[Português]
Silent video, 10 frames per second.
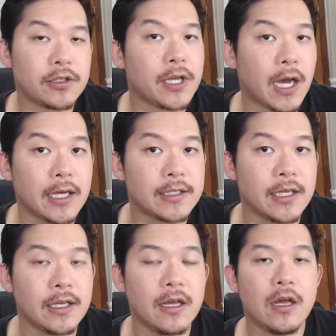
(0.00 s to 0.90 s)
reais
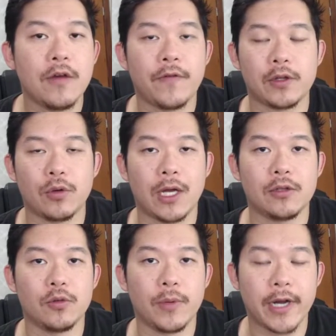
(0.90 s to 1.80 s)
aí
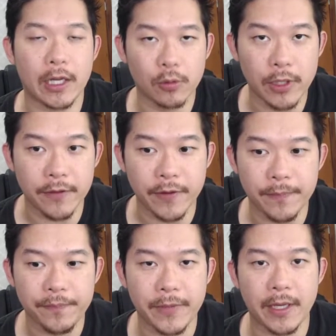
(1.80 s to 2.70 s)
faturado no Mercado Livre,
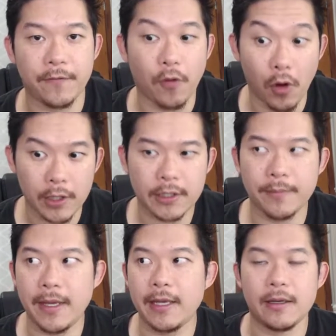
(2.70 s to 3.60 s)
né? Fora
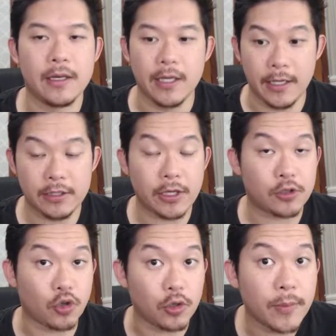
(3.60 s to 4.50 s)
também, isso é
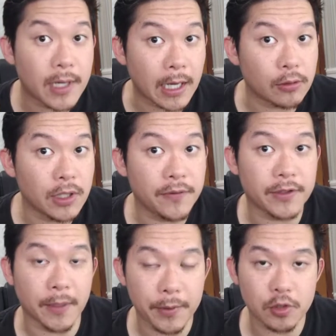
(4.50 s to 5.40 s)
só no Mercado Livre,
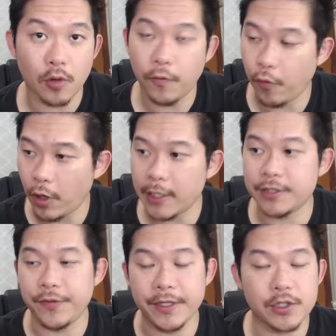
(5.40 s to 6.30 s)
tá pessoal? Fora
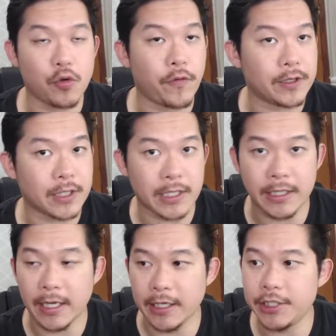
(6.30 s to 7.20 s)
as vendas que eu faço aqui
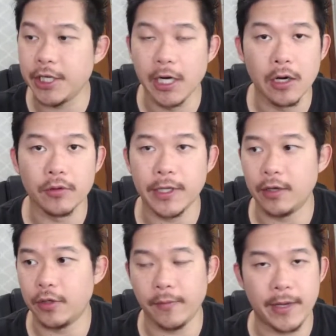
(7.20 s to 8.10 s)
na região, né?
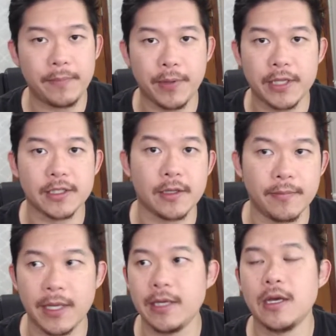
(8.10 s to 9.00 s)
Eu tenho a minha empresa
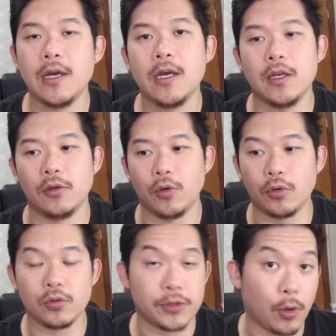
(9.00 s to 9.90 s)
também, eu tenho
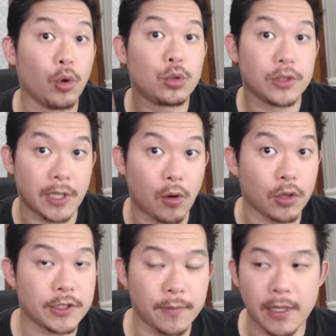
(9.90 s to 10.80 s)
outros, outros
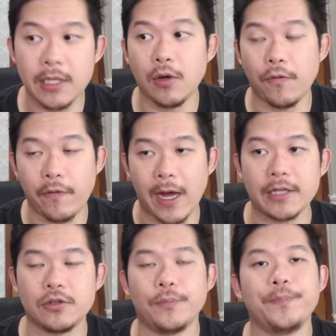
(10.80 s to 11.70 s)
negócios também que eu
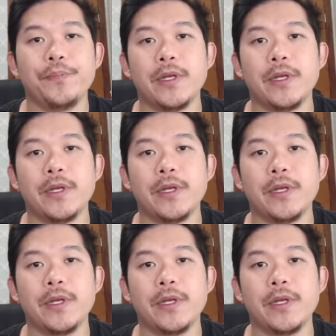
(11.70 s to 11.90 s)
faço,